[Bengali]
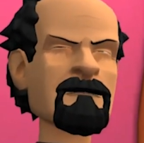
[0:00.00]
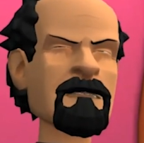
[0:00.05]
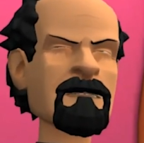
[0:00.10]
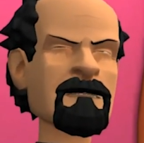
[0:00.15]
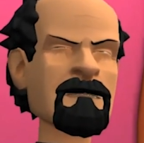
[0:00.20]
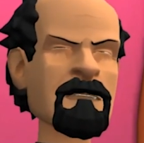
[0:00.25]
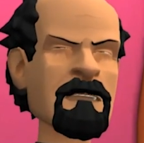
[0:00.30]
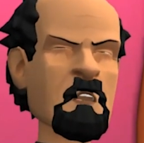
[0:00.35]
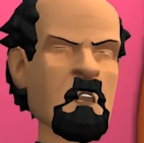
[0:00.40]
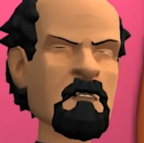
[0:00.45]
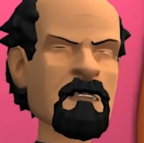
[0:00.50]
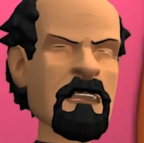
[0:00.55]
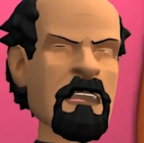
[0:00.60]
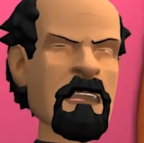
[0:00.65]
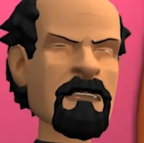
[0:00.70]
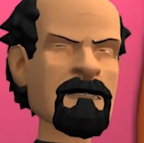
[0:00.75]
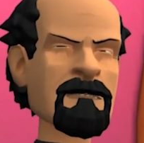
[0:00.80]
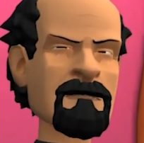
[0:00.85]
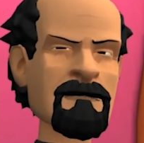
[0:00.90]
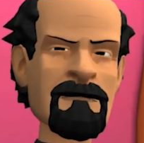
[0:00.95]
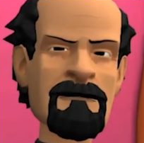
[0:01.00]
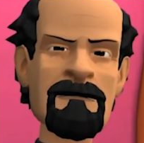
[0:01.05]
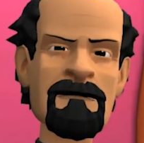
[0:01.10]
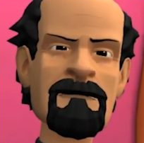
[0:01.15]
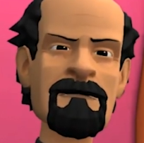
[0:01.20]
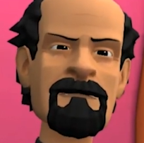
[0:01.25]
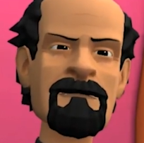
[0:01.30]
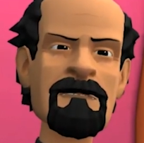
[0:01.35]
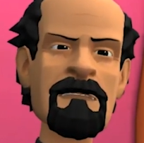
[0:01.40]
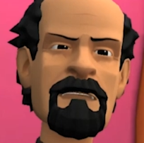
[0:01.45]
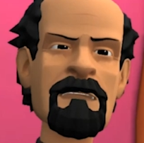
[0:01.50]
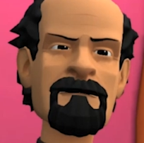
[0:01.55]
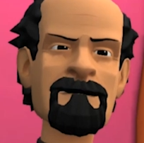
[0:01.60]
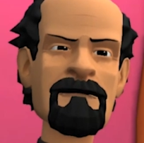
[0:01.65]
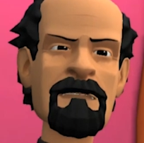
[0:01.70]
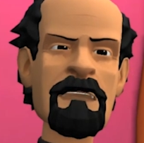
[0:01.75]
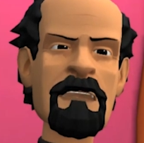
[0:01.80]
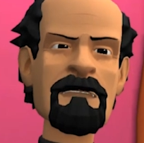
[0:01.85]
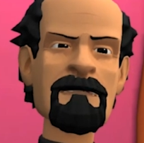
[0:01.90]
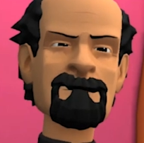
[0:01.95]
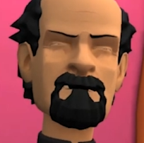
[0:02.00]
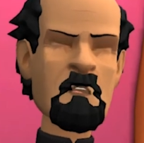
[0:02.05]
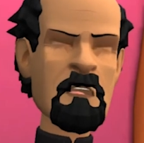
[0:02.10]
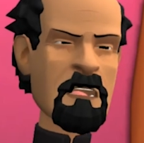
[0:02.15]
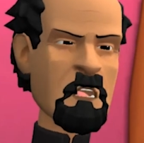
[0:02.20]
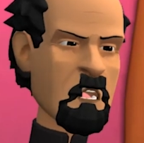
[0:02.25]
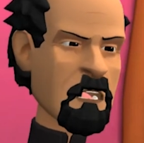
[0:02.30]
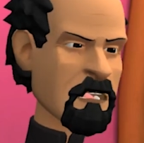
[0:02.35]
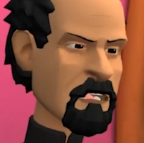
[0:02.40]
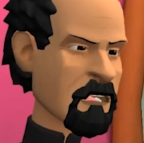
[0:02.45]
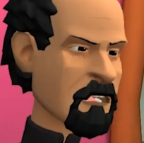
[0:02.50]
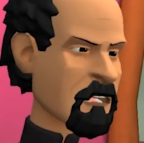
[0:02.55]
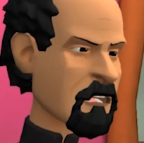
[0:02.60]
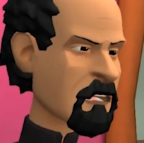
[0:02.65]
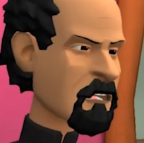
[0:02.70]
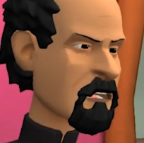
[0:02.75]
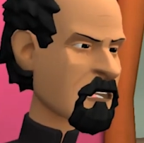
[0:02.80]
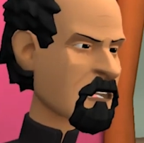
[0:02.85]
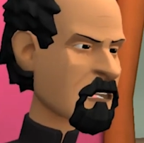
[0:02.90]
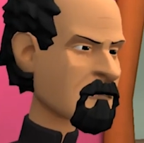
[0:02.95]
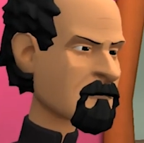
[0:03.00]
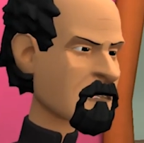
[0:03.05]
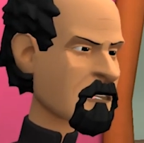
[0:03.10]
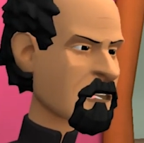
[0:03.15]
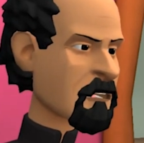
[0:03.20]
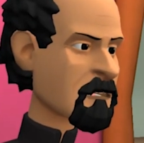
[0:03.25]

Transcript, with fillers: আবৃত্তি করেন অনেক পুরস্কারও পাইছেন দেখতেছি